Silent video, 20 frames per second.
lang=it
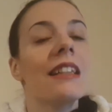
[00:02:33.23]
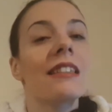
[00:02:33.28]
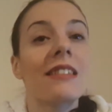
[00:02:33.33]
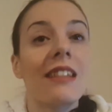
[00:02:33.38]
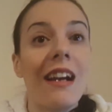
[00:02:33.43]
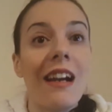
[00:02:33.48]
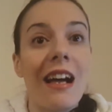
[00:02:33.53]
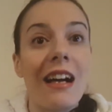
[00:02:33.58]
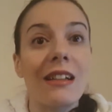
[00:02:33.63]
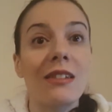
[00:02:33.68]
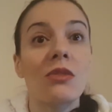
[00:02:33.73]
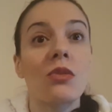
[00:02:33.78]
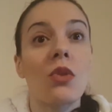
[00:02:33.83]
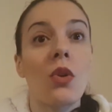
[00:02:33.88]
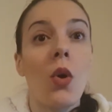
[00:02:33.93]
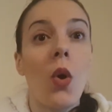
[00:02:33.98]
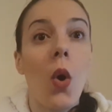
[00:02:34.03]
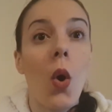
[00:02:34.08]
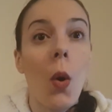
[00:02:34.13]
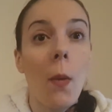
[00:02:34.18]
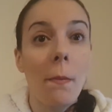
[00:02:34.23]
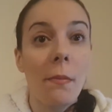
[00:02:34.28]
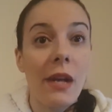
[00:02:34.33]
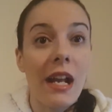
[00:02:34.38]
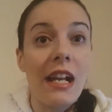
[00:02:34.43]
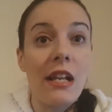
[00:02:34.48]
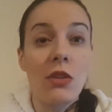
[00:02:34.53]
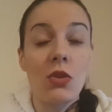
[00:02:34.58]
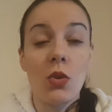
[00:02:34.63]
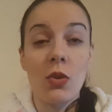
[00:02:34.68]
tra l'altro ho
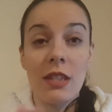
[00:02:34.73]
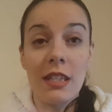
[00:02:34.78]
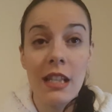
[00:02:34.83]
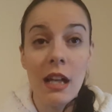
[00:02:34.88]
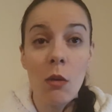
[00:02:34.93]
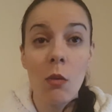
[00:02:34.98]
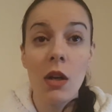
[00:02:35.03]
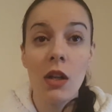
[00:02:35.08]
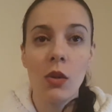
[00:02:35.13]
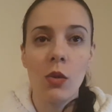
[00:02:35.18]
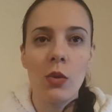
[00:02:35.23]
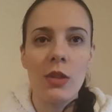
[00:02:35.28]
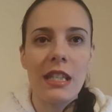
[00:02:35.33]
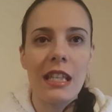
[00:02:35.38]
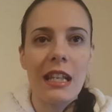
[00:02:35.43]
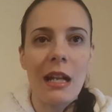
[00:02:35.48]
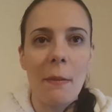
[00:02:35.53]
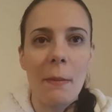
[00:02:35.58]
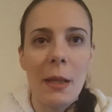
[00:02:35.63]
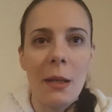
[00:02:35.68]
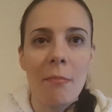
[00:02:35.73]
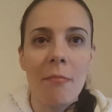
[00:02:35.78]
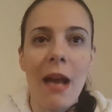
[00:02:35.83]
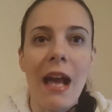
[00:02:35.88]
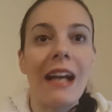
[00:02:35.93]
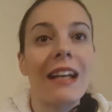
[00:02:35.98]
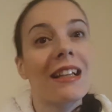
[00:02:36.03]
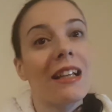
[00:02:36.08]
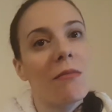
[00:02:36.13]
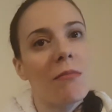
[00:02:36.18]
preso sia qualcosina per
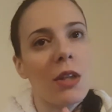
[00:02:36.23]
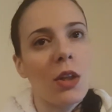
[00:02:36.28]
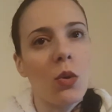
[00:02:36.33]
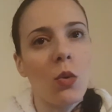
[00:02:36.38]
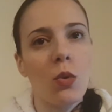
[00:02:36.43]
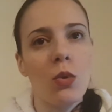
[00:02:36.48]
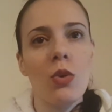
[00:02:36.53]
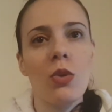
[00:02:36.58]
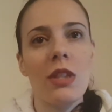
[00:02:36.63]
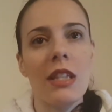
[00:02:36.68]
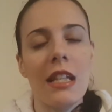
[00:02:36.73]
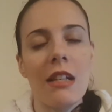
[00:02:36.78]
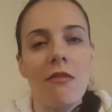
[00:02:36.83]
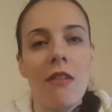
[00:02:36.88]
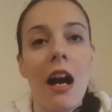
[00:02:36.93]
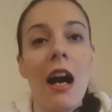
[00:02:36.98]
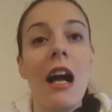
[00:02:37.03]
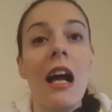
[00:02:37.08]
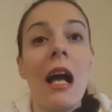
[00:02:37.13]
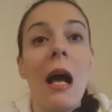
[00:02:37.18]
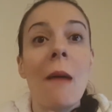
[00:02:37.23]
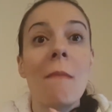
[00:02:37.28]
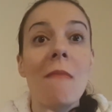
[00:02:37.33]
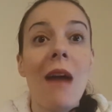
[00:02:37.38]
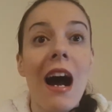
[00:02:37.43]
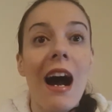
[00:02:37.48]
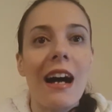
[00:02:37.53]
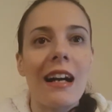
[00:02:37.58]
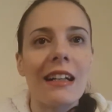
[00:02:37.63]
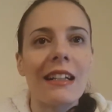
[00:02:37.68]
me che mi incuriosiva
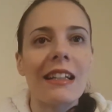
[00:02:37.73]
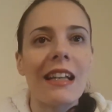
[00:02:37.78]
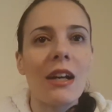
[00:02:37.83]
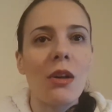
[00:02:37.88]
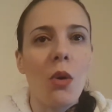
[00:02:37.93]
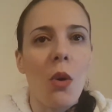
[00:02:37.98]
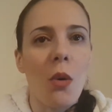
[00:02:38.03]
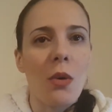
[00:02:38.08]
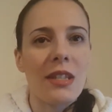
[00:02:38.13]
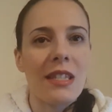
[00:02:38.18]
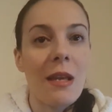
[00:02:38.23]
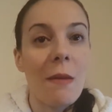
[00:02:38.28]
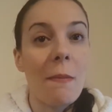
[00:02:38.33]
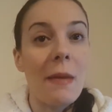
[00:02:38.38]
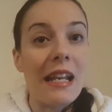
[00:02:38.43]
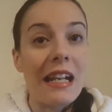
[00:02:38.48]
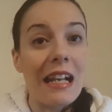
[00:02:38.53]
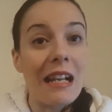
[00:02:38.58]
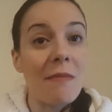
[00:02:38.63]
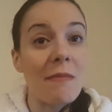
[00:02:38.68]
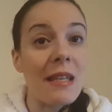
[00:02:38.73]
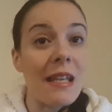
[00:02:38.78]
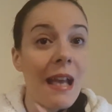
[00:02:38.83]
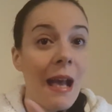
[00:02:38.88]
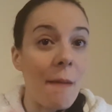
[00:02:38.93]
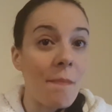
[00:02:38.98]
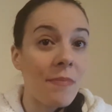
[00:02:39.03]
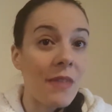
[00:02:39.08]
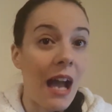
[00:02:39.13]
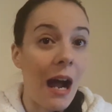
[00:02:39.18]
ma anche cose per le
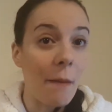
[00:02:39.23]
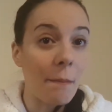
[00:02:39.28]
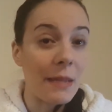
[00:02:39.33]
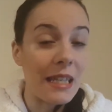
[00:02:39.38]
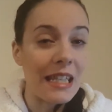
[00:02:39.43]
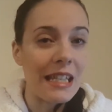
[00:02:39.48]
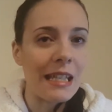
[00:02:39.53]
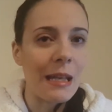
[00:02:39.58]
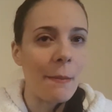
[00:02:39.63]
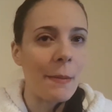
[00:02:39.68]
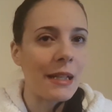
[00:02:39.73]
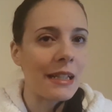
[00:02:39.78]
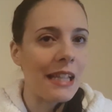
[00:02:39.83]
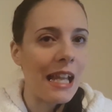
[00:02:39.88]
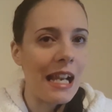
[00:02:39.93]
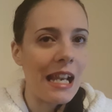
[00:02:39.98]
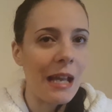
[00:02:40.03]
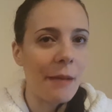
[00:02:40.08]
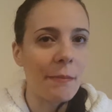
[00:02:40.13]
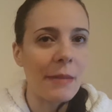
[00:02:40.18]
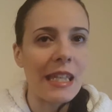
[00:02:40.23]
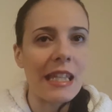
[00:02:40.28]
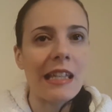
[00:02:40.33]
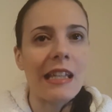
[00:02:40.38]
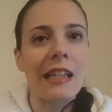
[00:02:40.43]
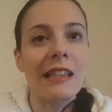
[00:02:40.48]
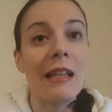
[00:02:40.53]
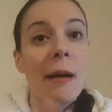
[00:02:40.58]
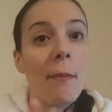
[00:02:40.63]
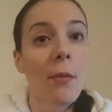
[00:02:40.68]
mie amiche, per delle
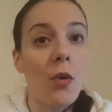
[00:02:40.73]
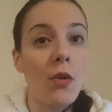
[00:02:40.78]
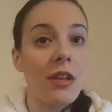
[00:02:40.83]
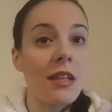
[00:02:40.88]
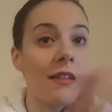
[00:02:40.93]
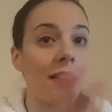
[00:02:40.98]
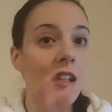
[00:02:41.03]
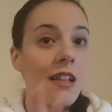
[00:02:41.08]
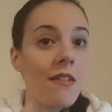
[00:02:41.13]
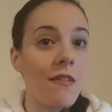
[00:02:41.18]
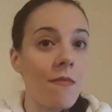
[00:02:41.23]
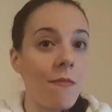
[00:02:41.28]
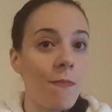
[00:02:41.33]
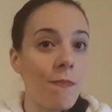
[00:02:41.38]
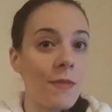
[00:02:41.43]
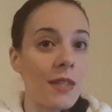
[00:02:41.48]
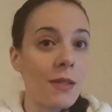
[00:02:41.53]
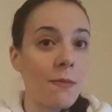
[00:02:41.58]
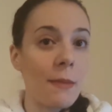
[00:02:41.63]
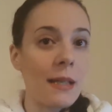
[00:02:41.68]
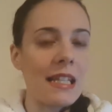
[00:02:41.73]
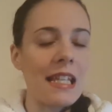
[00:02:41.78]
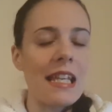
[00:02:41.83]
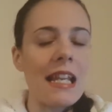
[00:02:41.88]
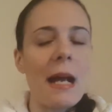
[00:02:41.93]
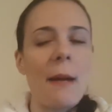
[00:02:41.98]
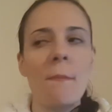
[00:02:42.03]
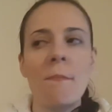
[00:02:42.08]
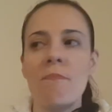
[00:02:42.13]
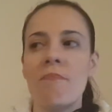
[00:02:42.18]
amiche da poi mm,
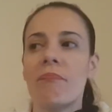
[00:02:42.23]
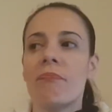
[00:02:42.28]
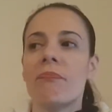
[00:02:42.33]
spedire